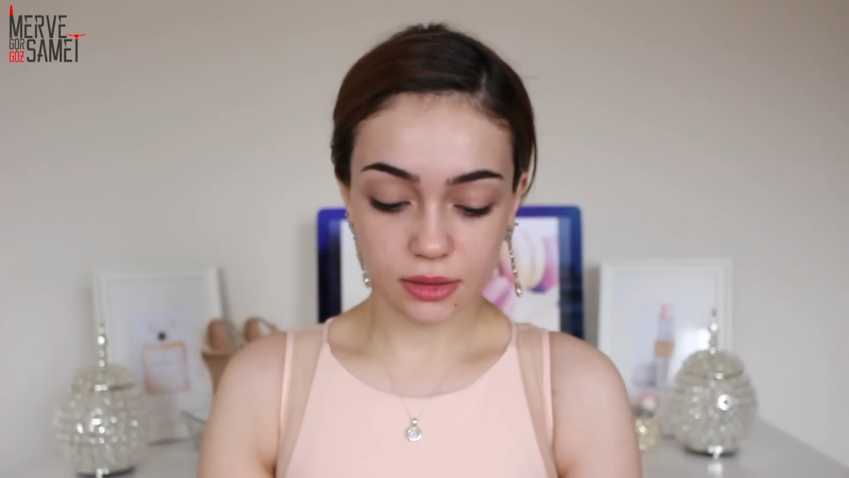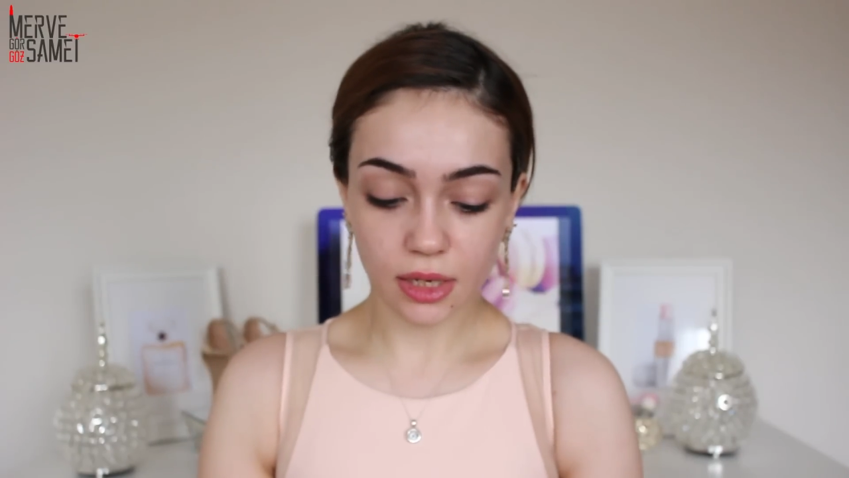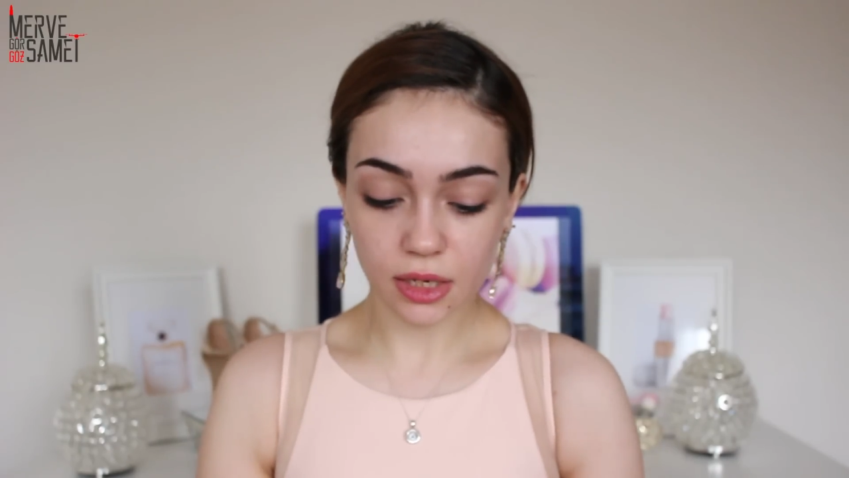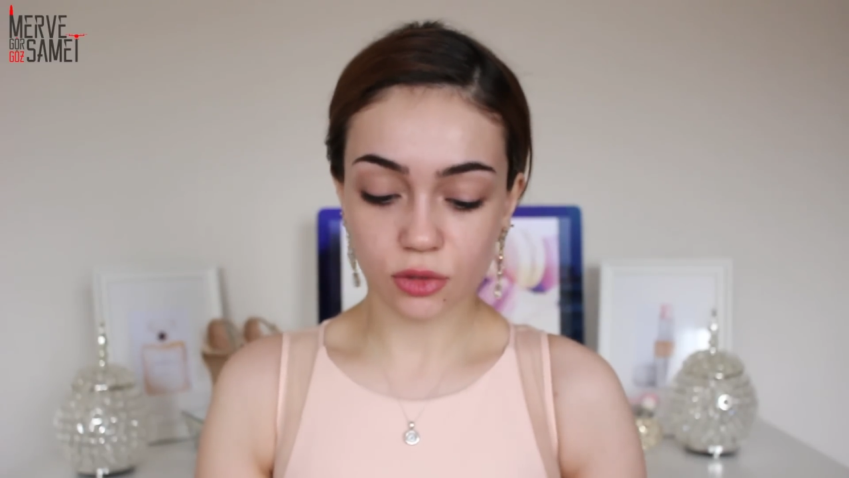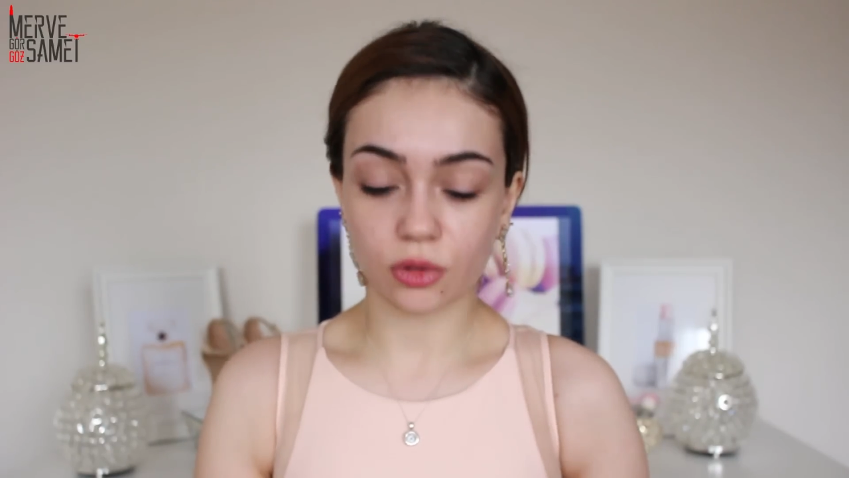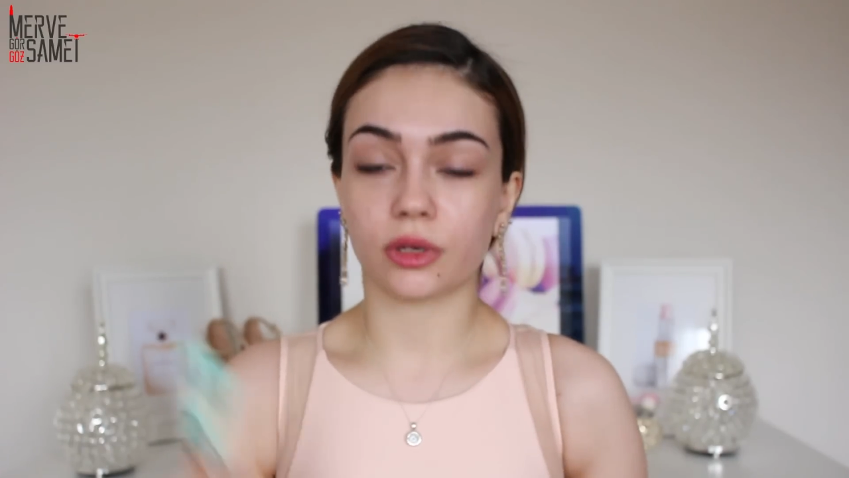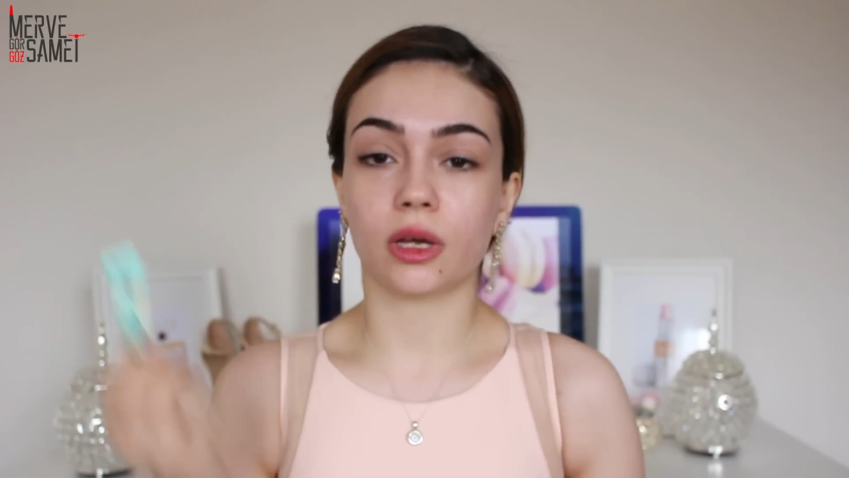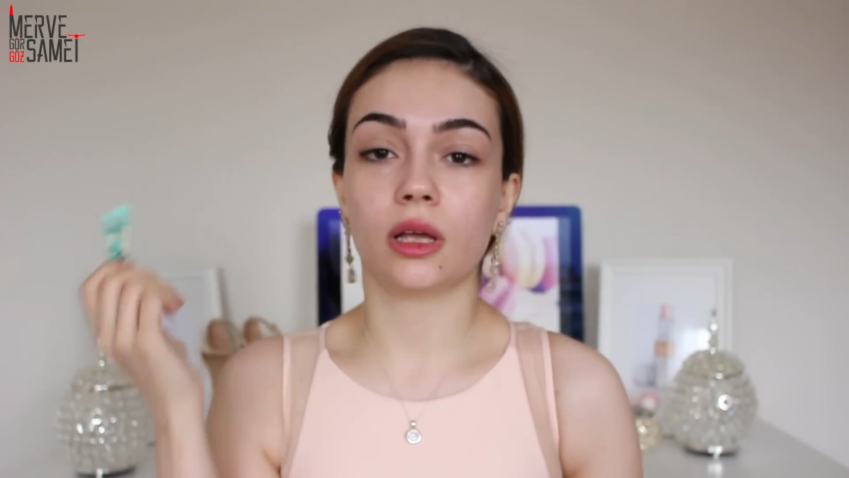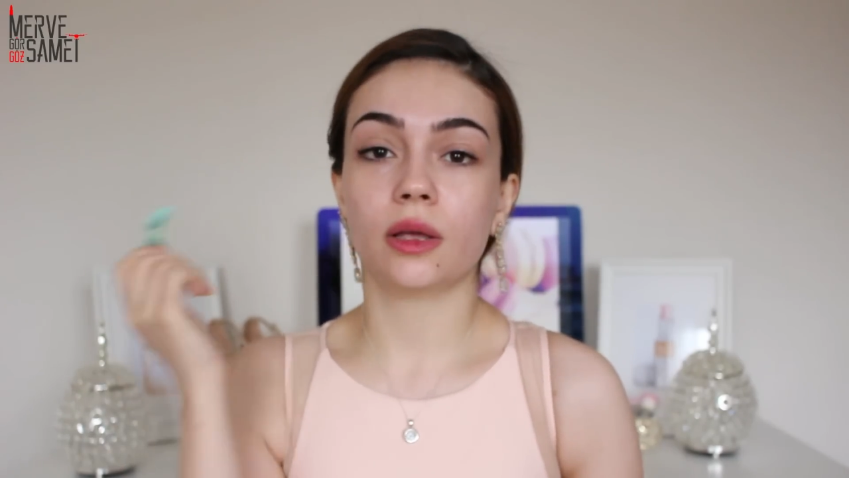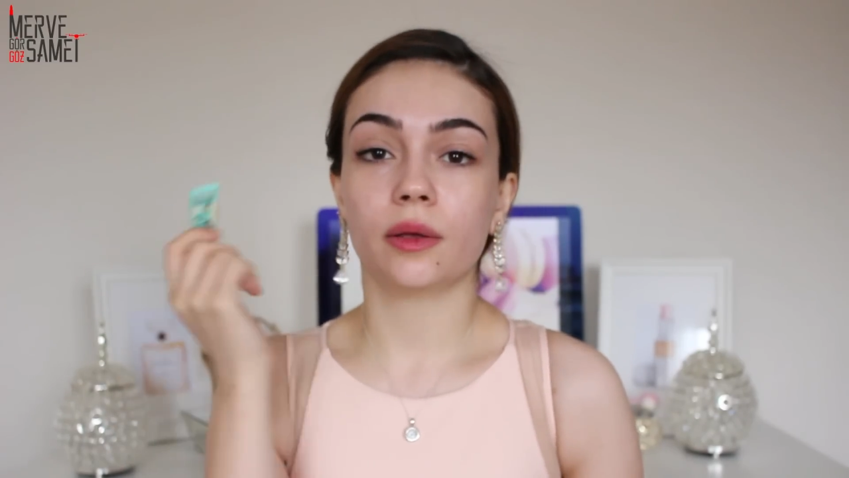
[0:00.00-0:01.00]
Daha
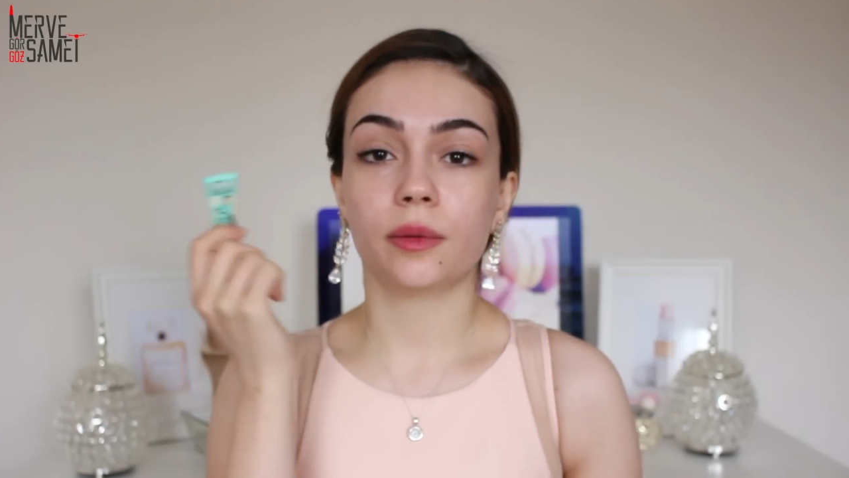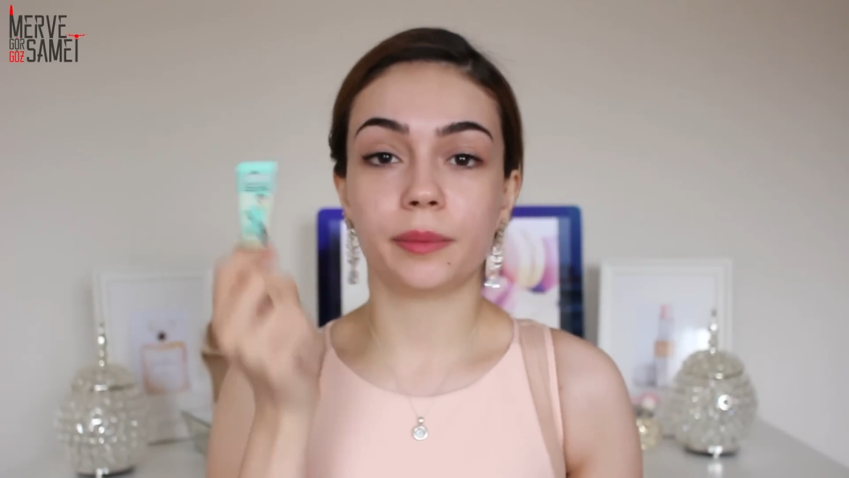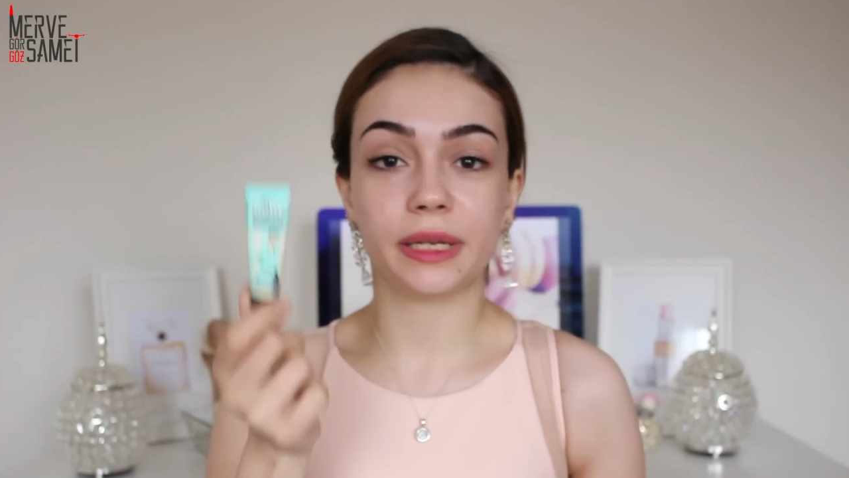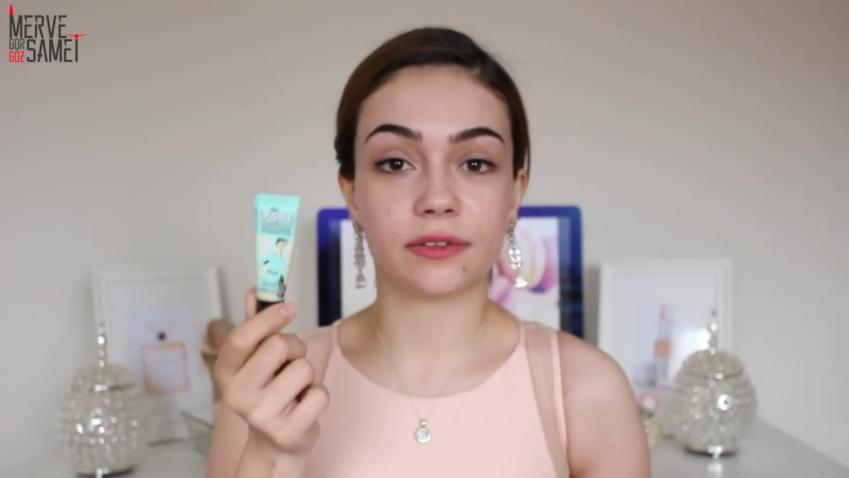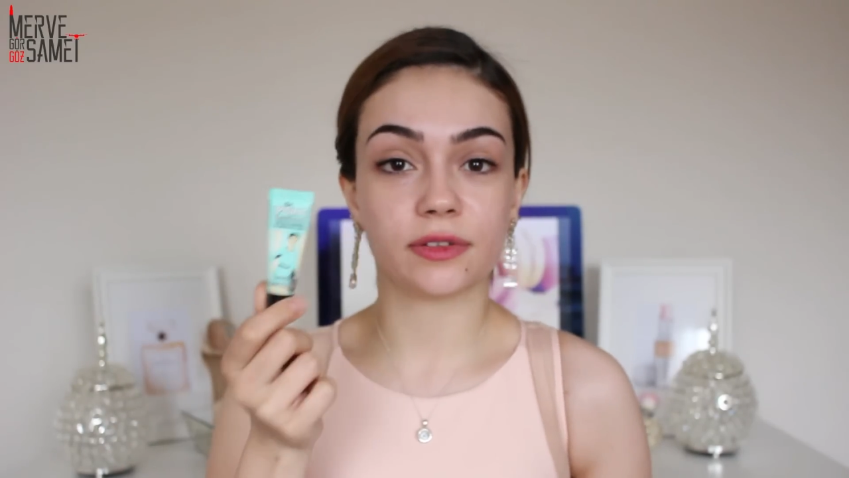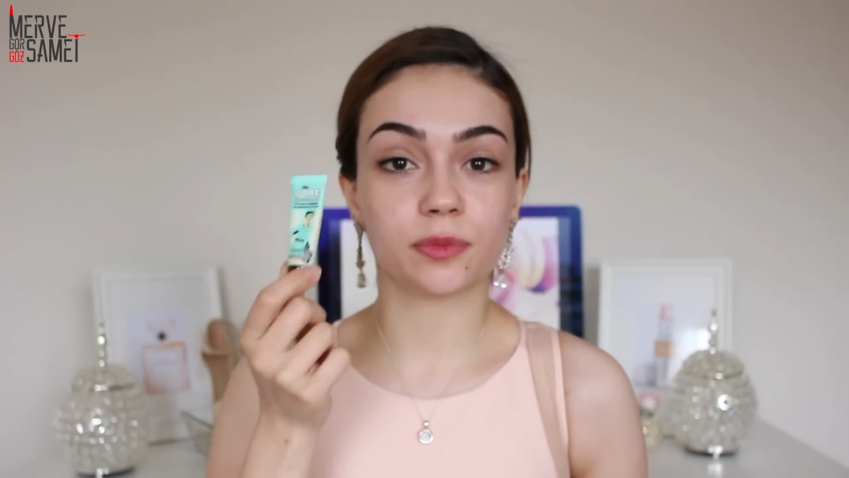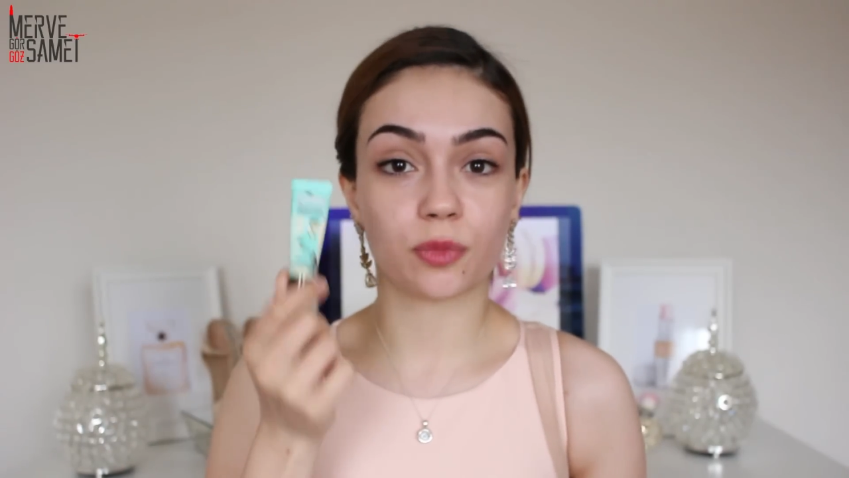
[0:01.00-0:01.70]
sonra Benefit